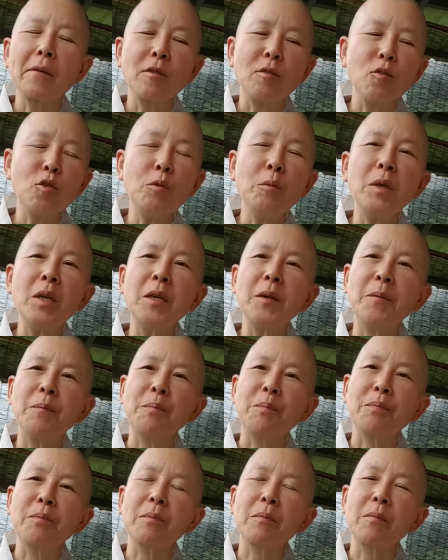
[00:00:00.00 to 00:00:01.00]

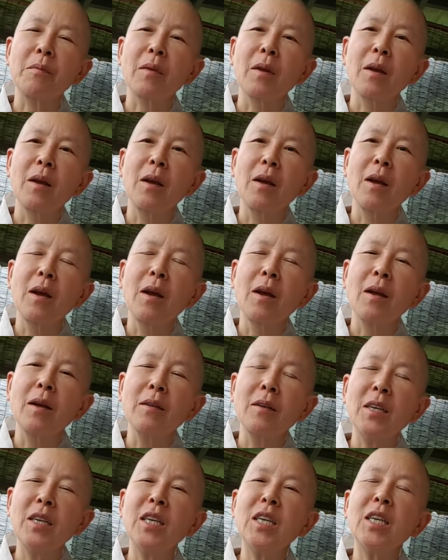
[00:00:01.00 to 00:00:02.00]
그놈이
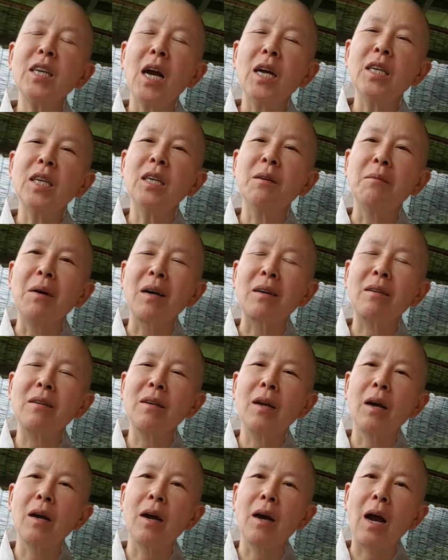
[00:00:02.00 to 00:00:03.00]
신기한지 막
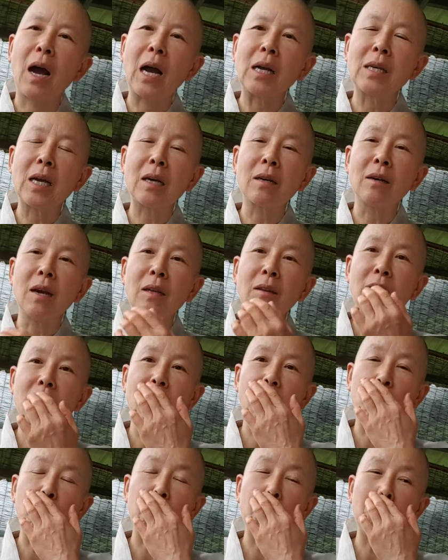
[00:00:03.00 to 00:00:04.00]
그냥 아작을
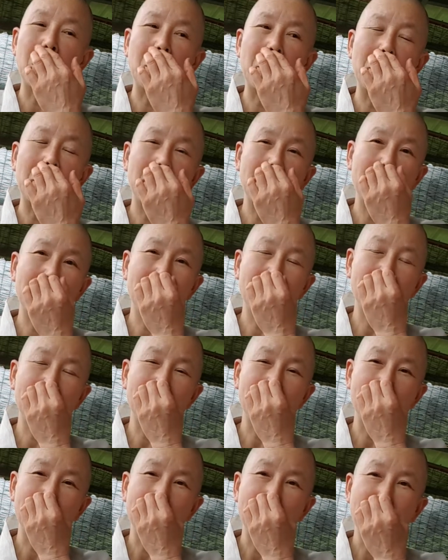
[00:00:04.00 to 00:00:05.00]
냈더라고요.
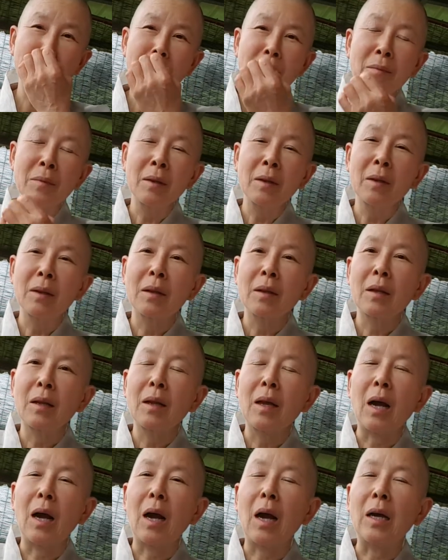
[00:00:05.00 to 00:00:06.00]
그래서
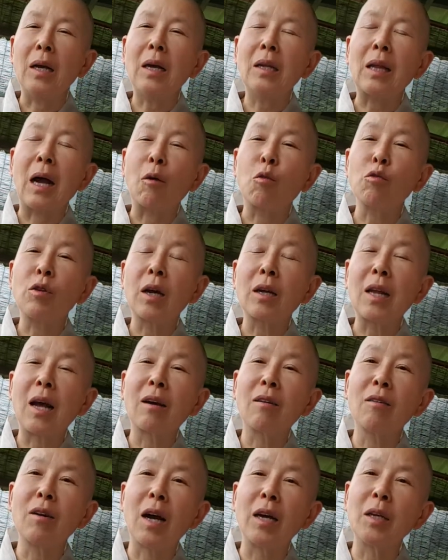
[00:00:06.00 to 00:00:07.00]
아예 다 고장난
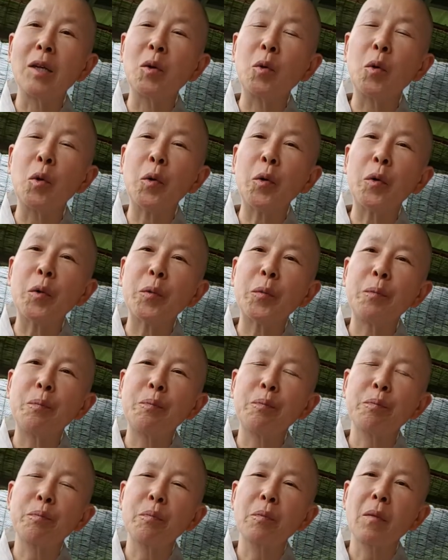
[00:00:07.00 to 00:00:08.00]
건 아니고
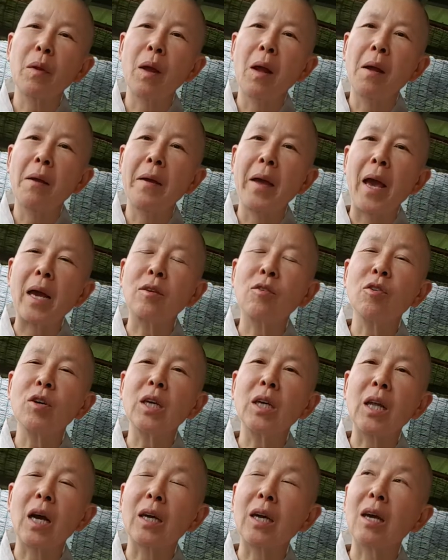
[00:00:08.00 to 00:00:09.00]

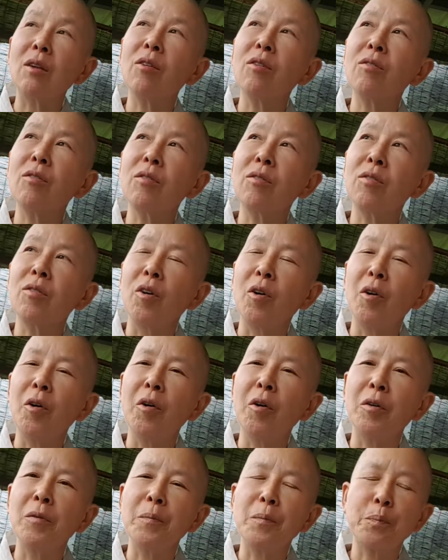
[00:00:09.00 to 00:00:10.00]
액정이 다
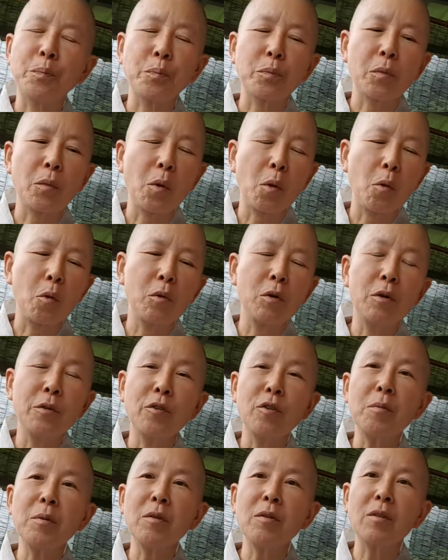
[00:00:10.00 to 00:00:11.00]
깨졌어. 오늘
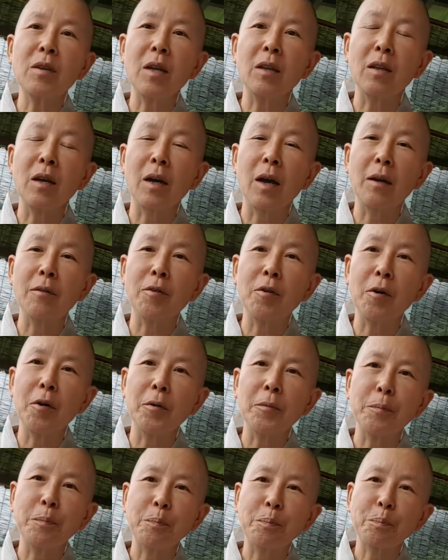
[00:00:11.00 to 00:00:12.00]
서비스 센터
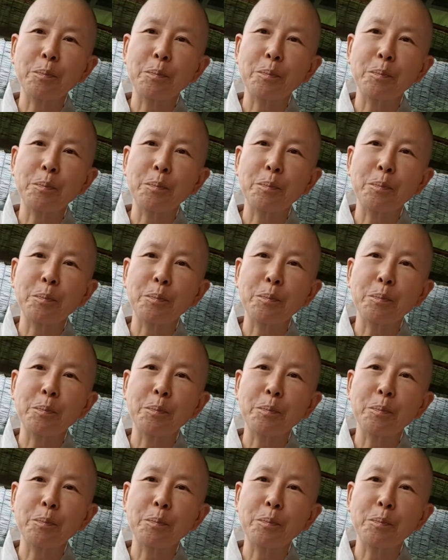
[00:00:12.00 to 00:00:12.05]
가서